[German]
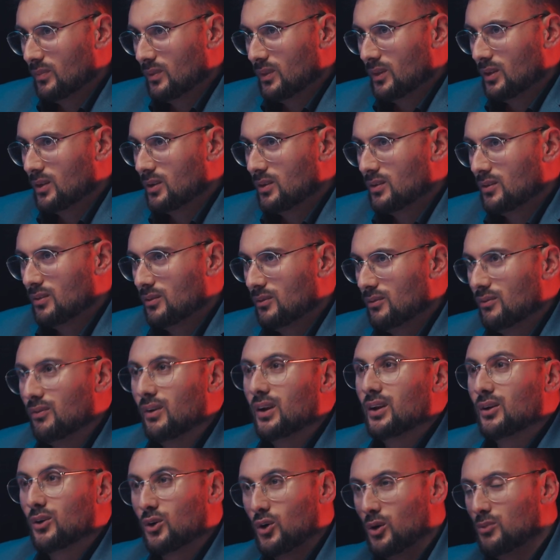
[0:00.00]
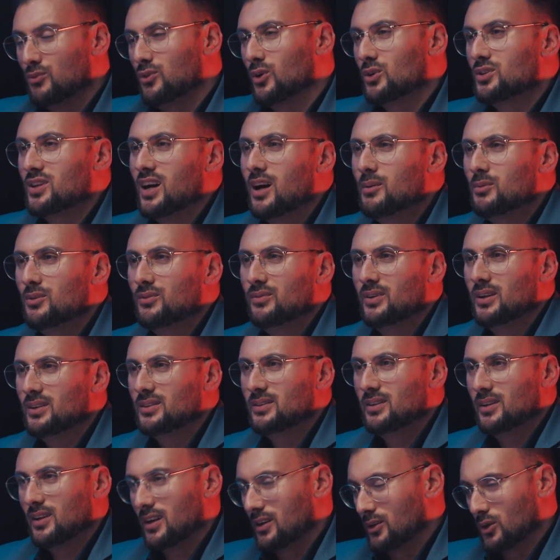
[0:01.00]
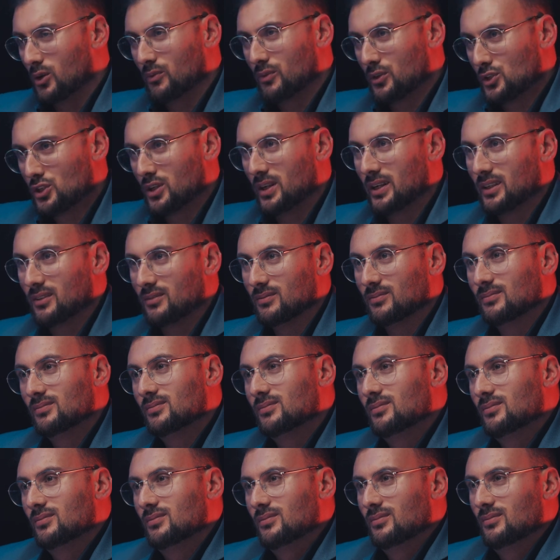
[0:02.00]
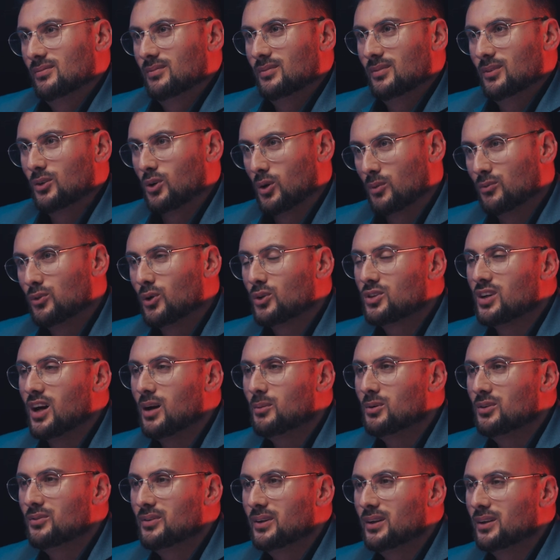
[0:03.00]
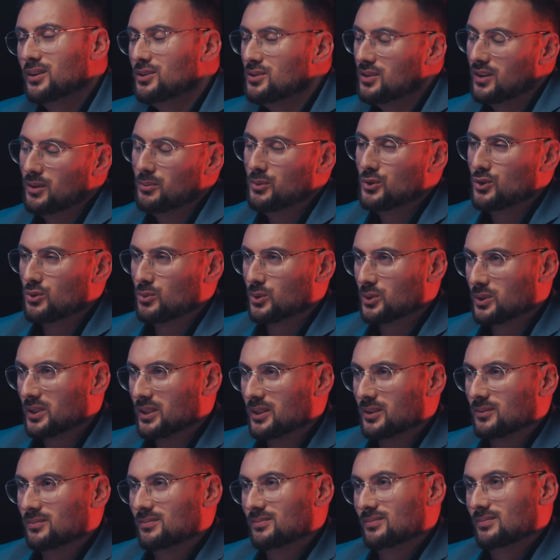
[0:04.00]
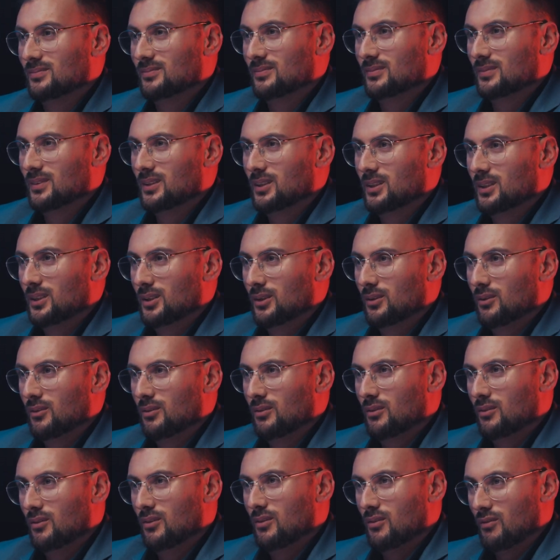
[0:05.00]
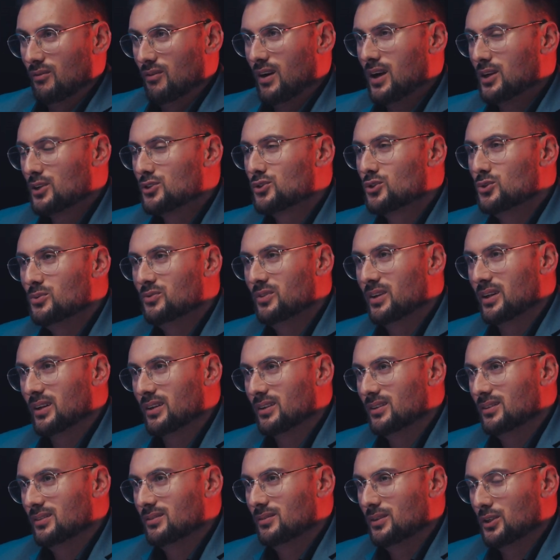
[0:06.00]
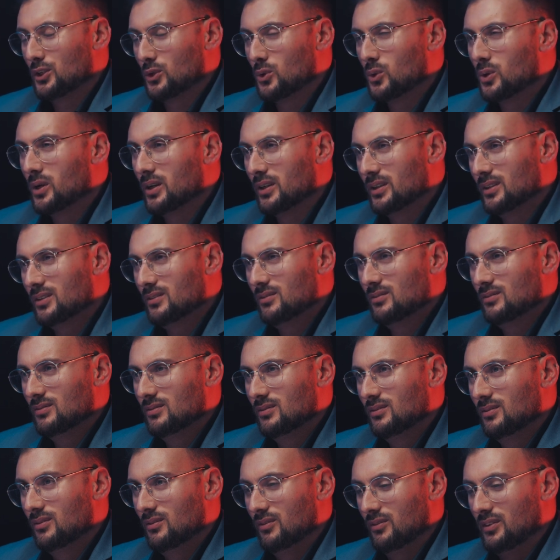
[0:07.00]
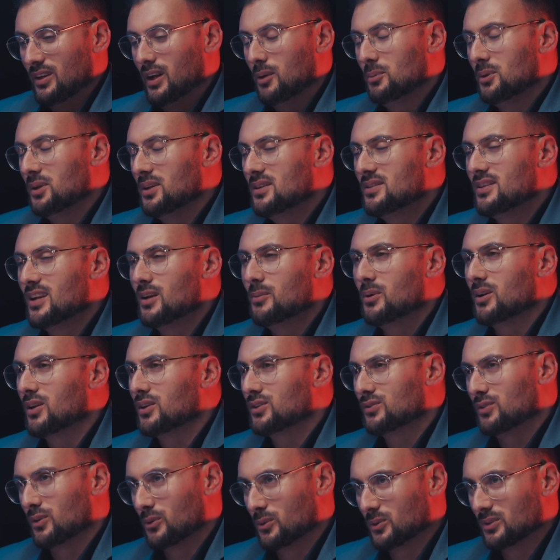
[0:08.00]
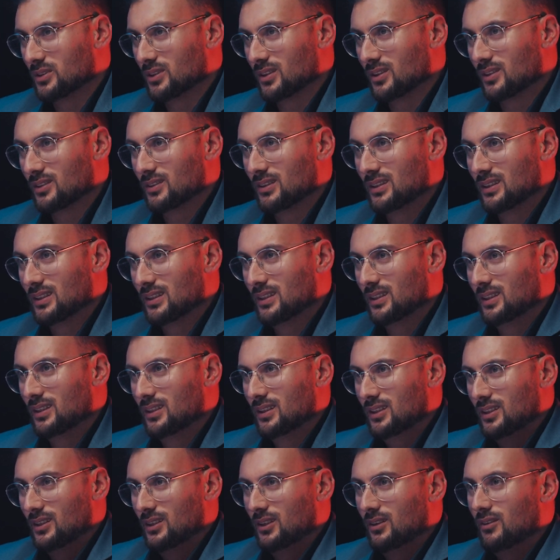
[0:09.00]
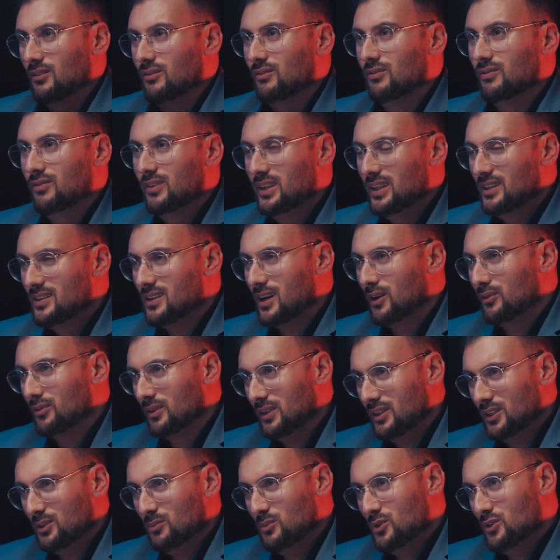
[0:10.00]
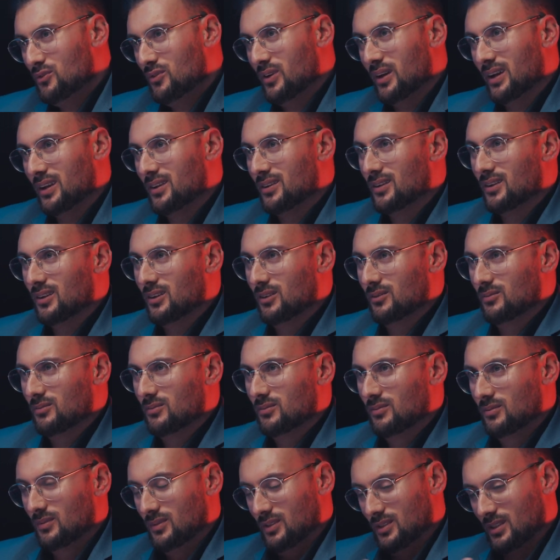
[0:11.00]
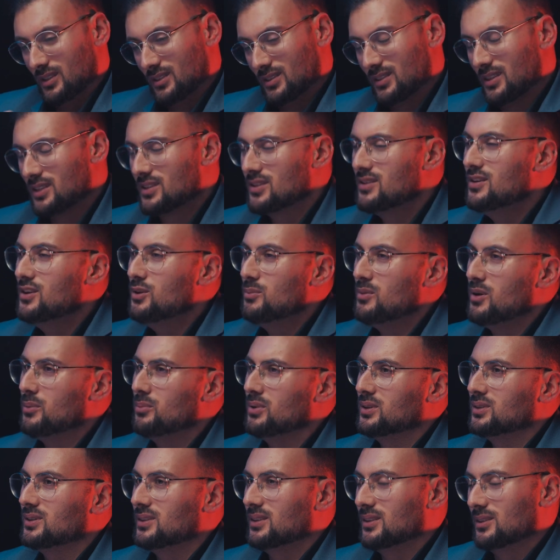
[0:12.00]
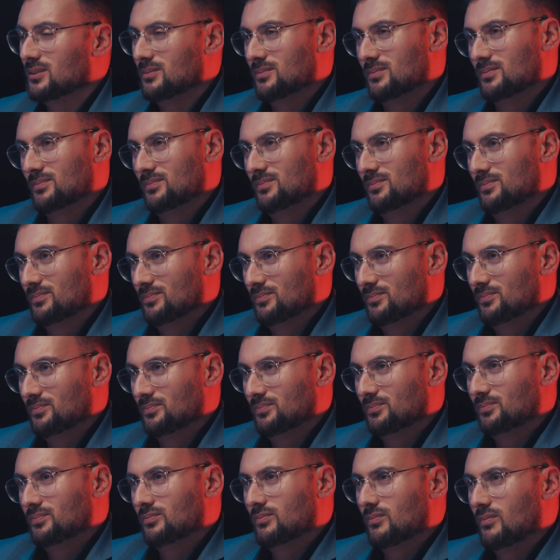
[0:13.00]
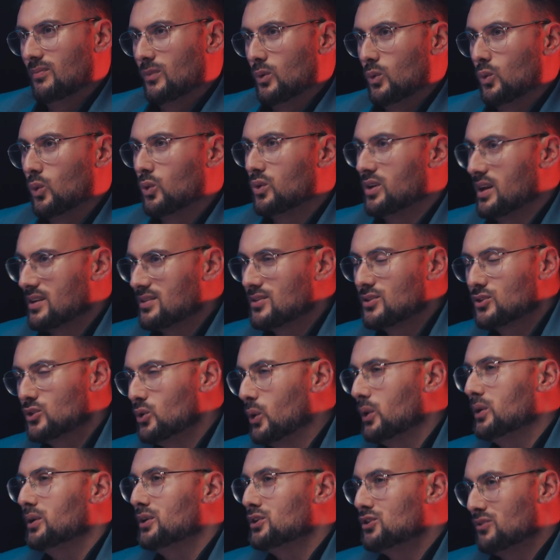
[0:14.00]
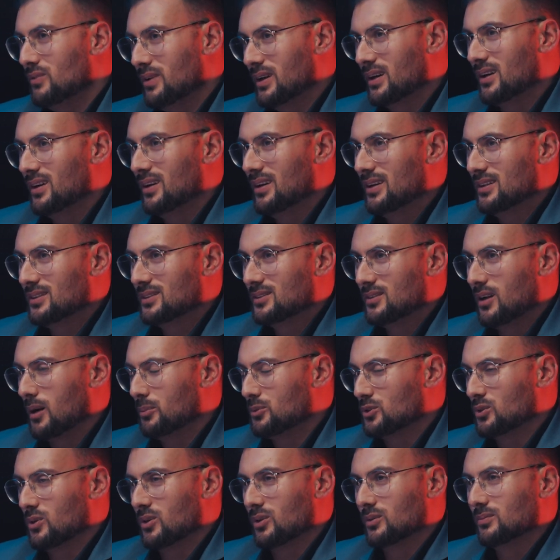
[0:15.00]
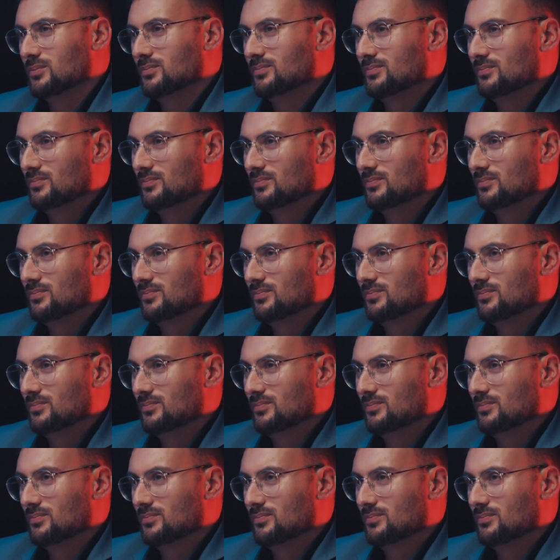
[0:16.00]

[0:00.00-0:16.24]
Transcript: 100 Prozent. Weil komfortabel wäre es ja, angenommen, wir streiten. Mhm. Komfortabel wäre, ich drehe mich um und gehe. Ja. Wachstum wäre, ich gucke hin, wie habe ich selber das verursacht? Genau. Wie darf ich mich verändern, dass das nicht mehr passiert? Genau. Ja. Und das ist deutlich schwerer als abzuhauen.